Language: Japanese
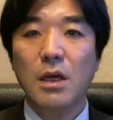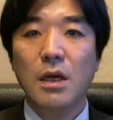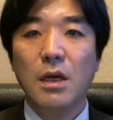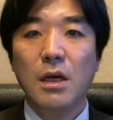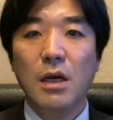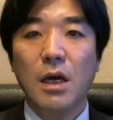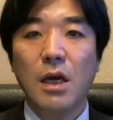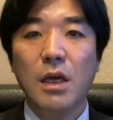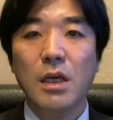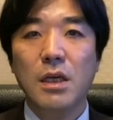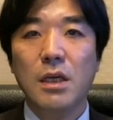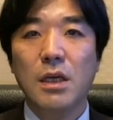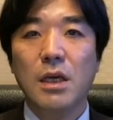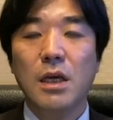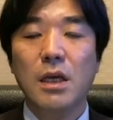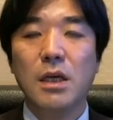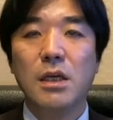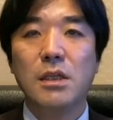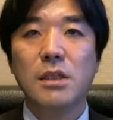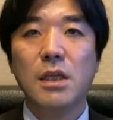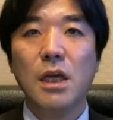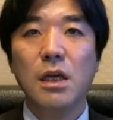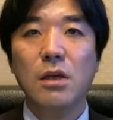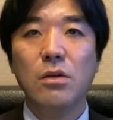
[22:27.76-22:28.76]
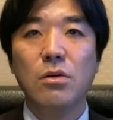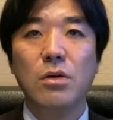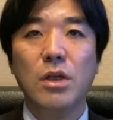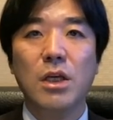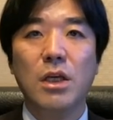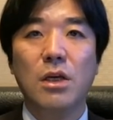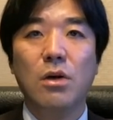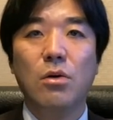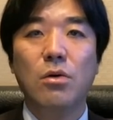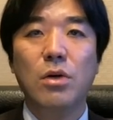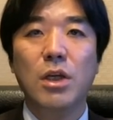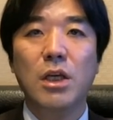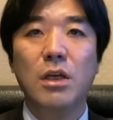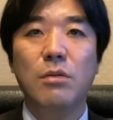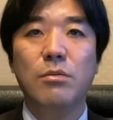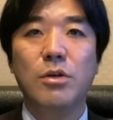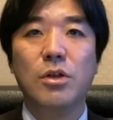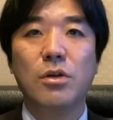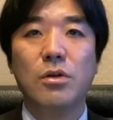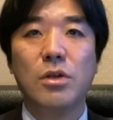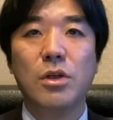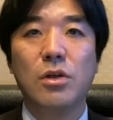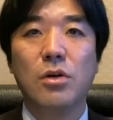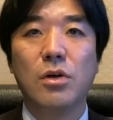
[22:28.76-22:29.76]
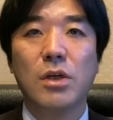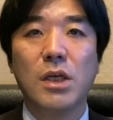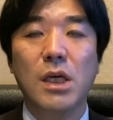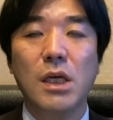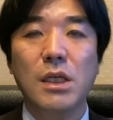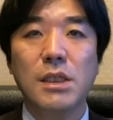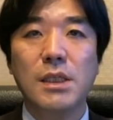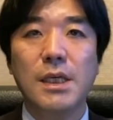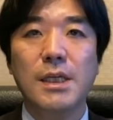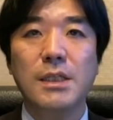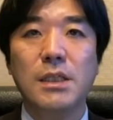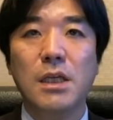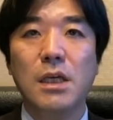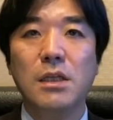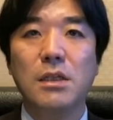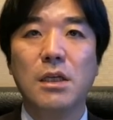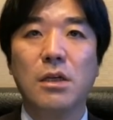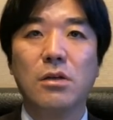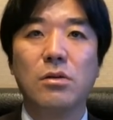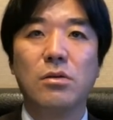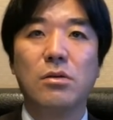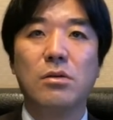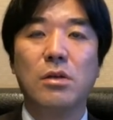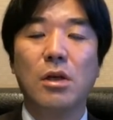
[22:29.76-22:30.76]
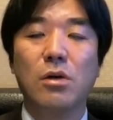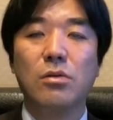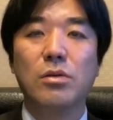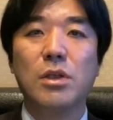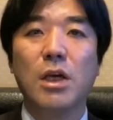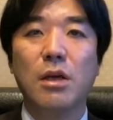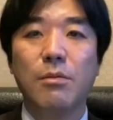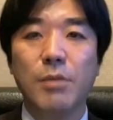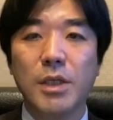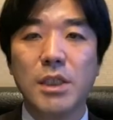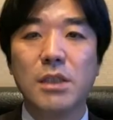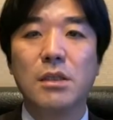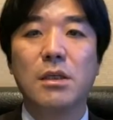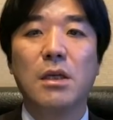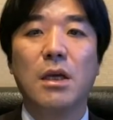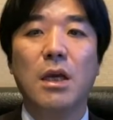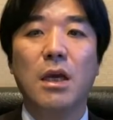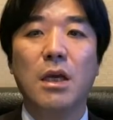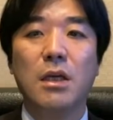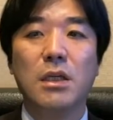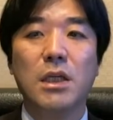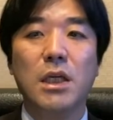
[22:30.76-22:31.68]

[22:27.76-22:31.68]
はい、最後にオリーブの木の経済政策でございます。